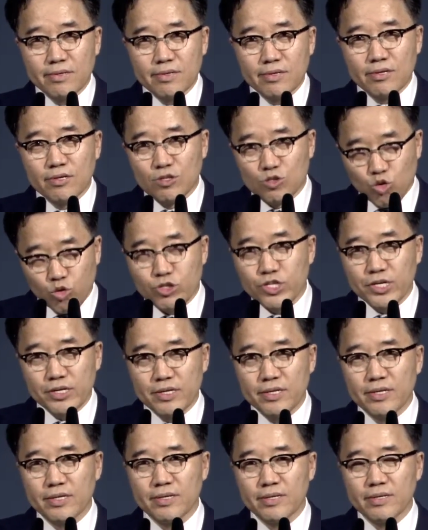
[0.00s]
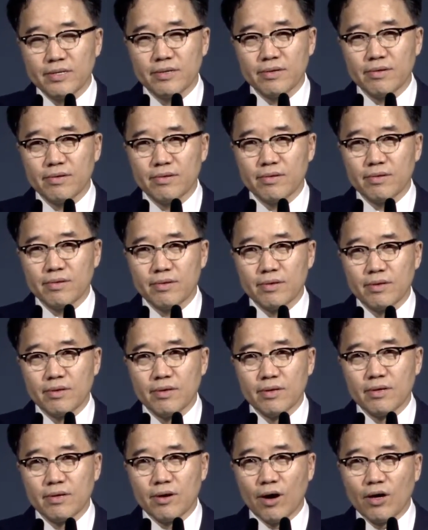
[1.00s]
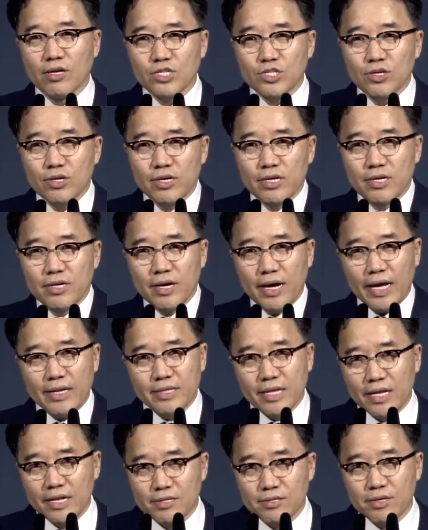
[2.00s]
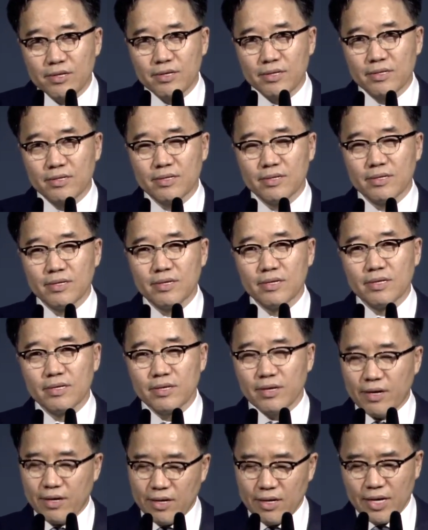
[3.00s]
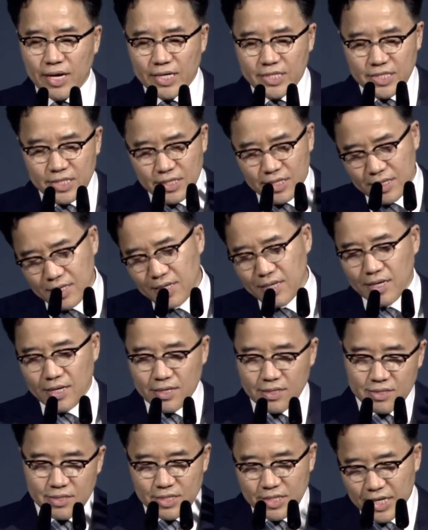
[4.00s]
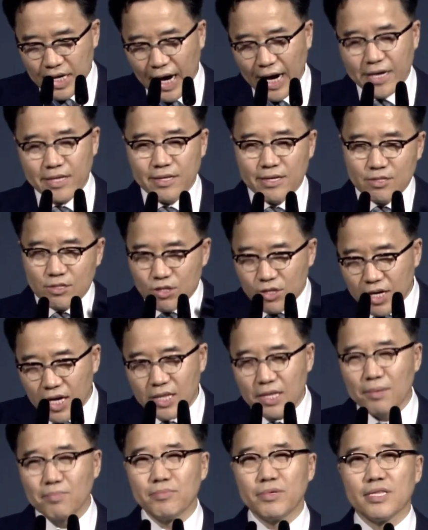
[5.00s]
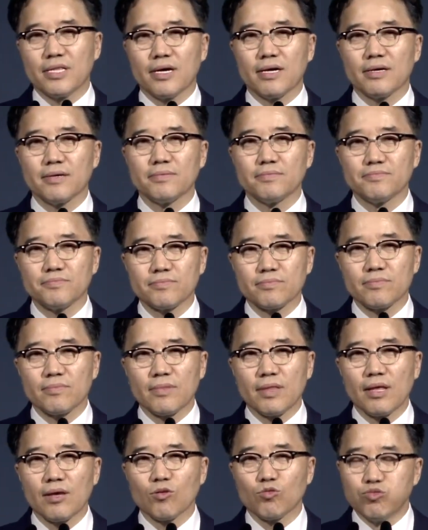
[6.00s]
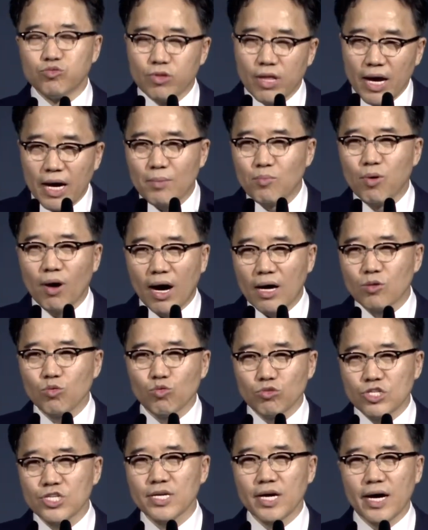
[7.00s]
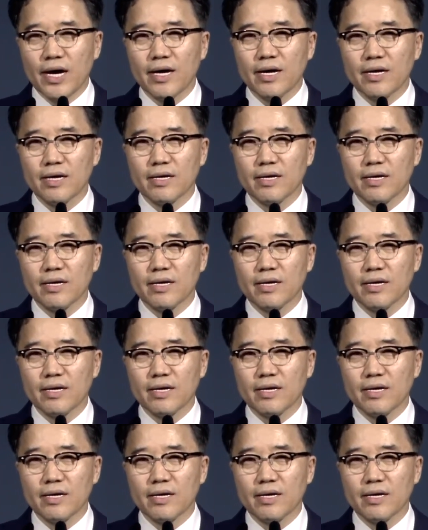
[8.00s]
그 조직을. 거기서 일어난 일들을 여러 가지 그 이야기들을 듣게 됩니다. 군대가 뭐 하는 곳인가?